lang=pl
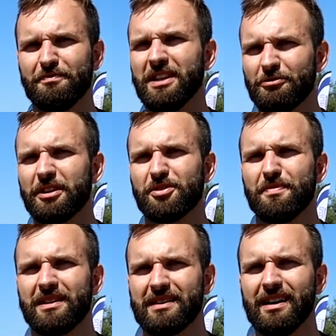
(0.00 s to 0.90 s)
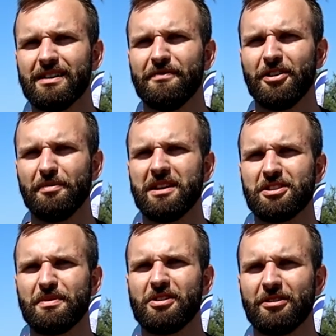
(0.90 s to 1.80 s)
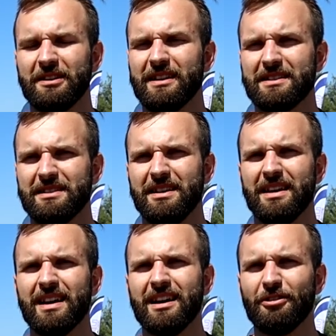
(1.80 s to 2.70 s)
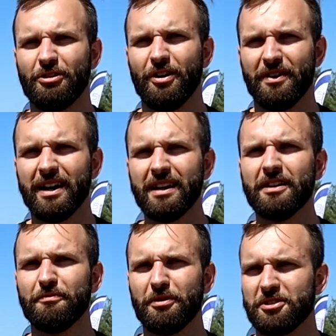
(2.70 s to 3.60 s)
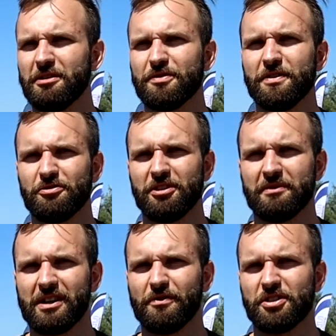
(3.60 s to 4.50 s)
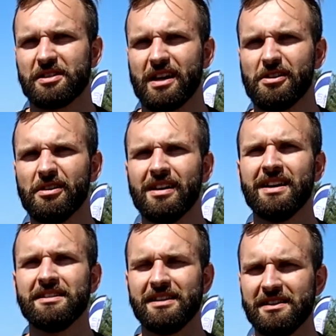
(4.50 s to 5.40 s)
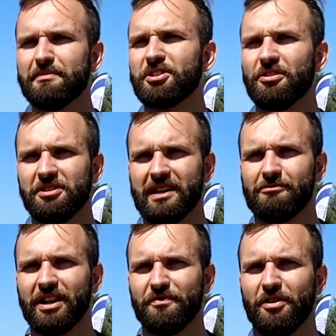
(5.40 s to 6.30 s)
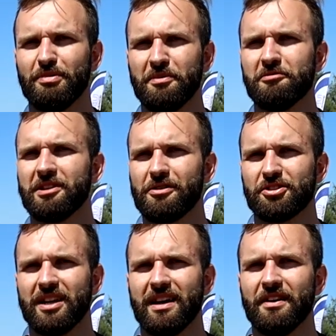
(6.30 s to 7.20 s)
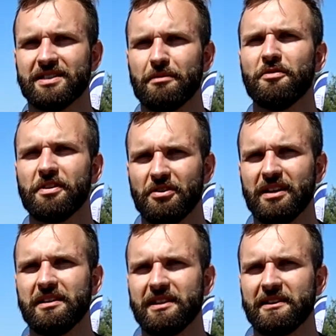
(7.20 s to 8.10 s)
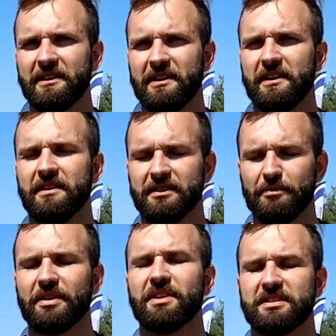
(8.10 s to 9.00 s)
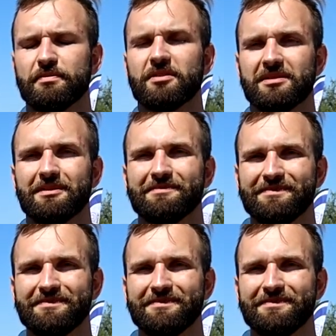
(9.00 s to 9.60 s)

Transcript: w niektórych przypadkach wyrobienie sobie koordynacji ruchowej w połączeniu z wyczuciem tego wszystkiego nie przychodzi tak łatwo, pomimo tego, że samo wykonanie tej techniki naprawdę jest proste.